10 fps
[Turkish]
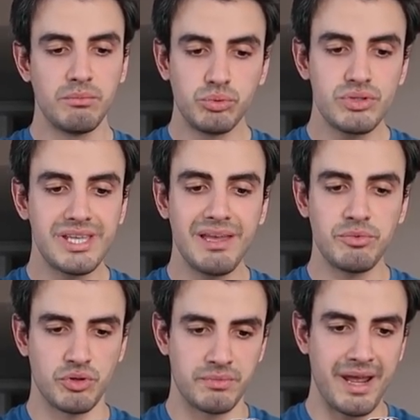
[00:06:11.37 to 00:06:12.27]
Bunu
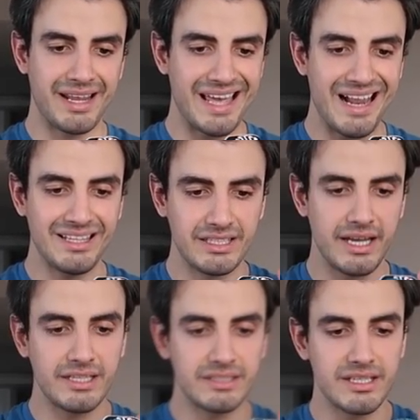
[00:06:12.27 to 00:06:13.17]
sevmiyorum yani genelde
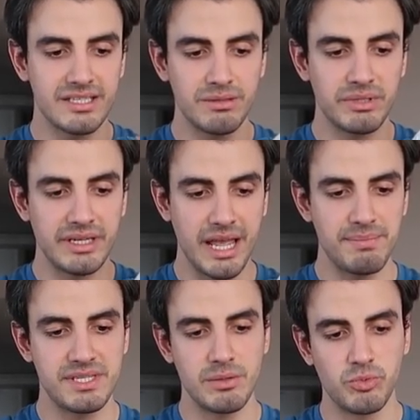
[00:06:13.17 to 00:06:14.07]
Nike'ın tasarımlarının
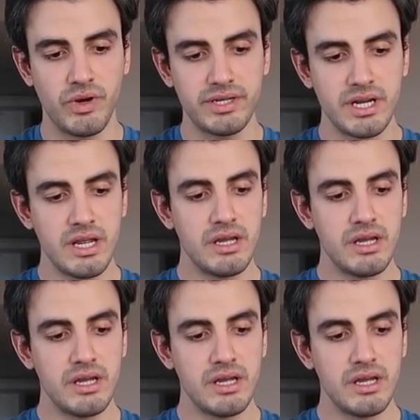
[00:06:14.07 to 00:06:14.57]
hepsinde bu var.